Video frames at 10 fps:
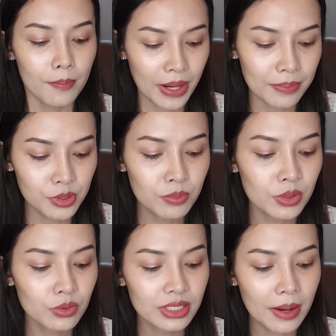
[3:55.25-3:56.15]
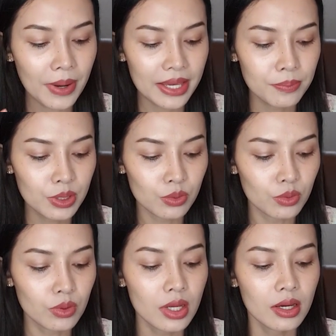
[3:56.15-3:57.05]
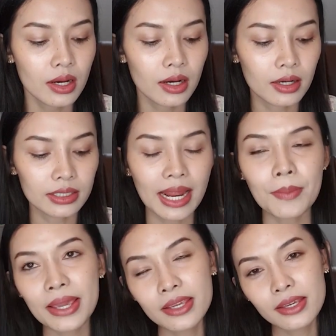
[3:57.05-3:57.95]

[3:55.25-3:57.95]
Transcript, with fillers: ปรับสมดุลทำให้ผิว เออ่ทำให้